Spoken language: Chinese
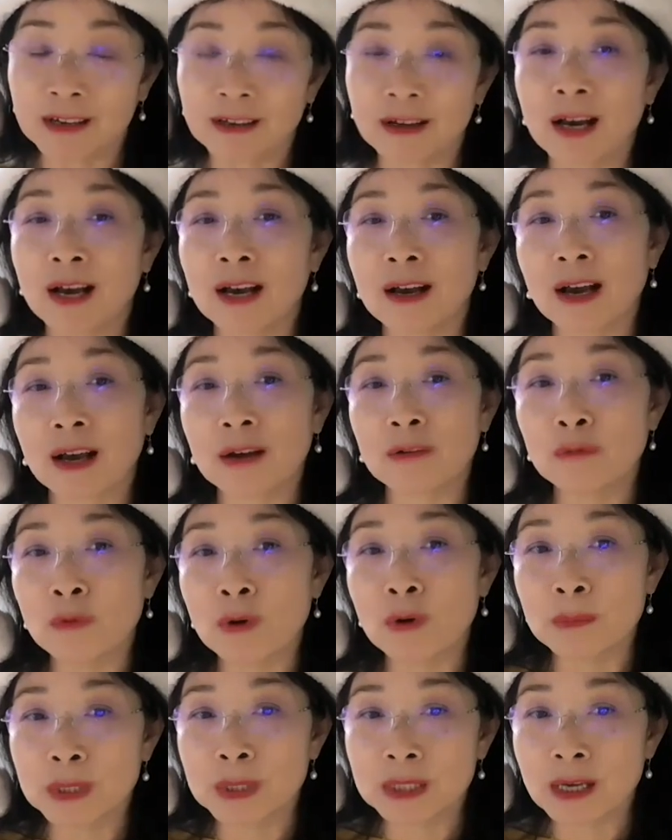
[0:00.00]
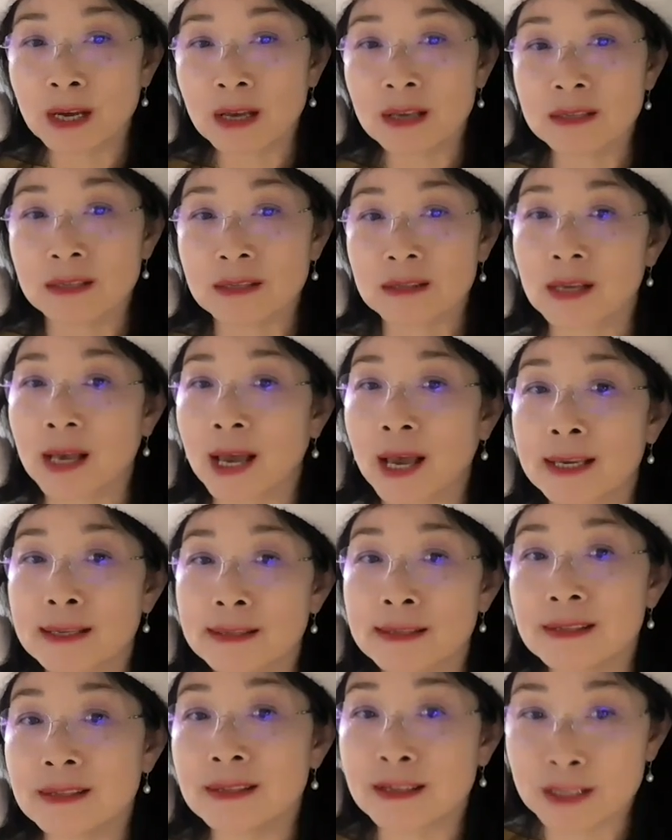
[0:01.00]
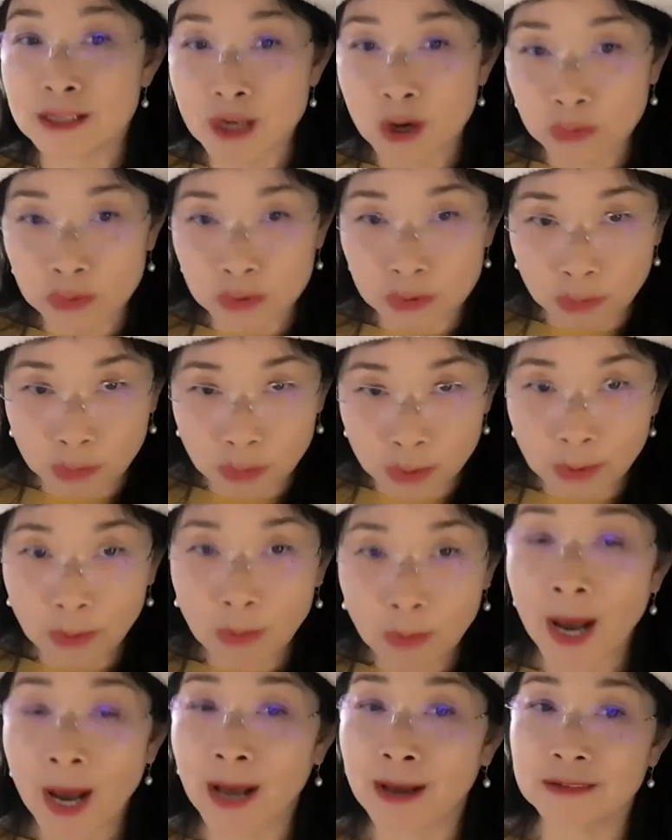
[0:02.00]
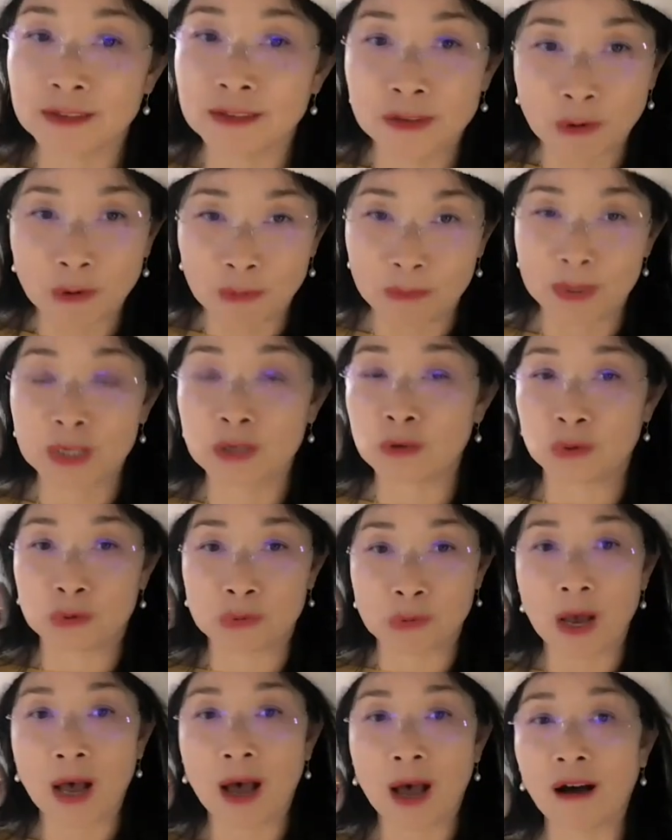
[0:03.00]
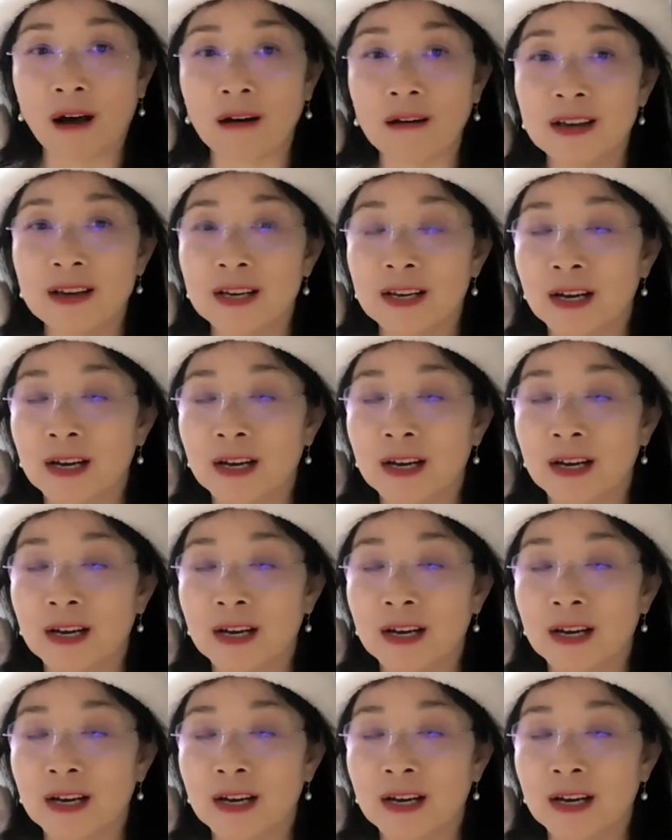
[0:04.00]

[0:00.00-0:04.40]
呃，我们的孩子的教育规划有没有做好？